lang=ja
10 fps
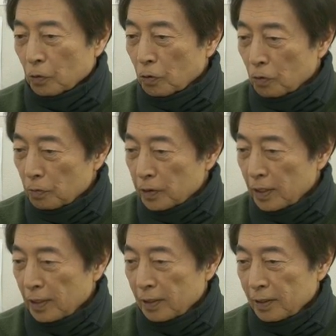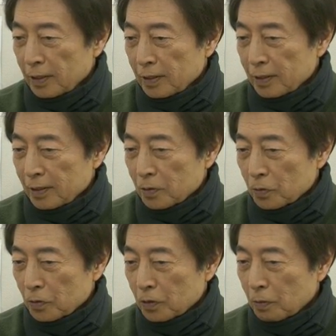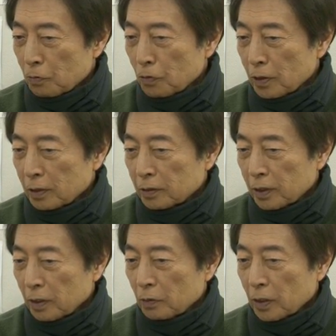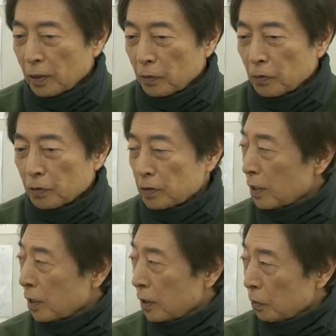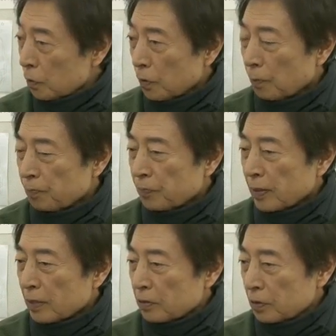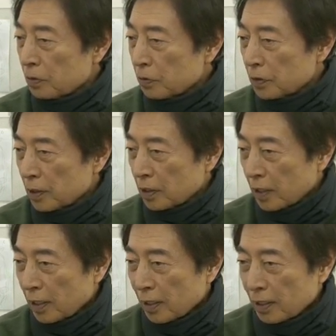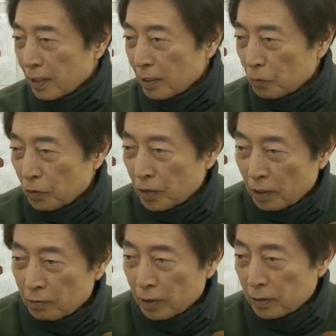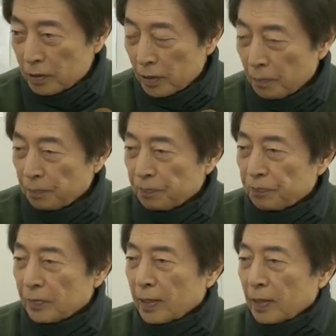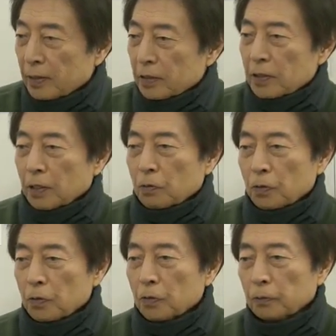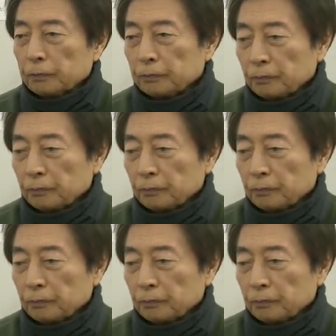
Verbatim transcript: 途方もないその天文学的なお金を税金をつぎ込んできたものであるわけですね。ですからこれを